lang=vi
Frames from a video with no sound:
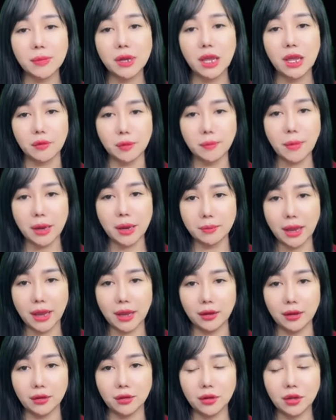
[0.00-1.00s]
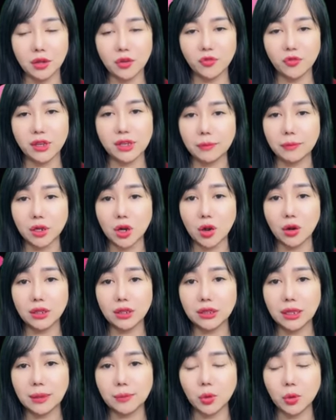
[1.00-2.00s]
người ta sẽ hiểu rõ
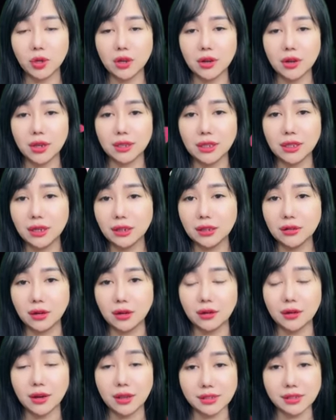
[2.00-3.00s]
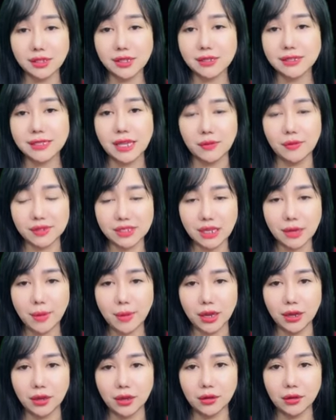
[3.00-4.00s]
vì sao Hứa Lâm càng lúc càng
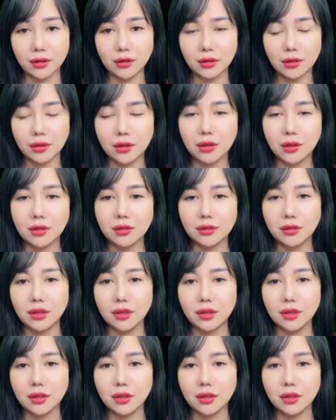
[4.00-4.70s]
lộng quyền như vậy.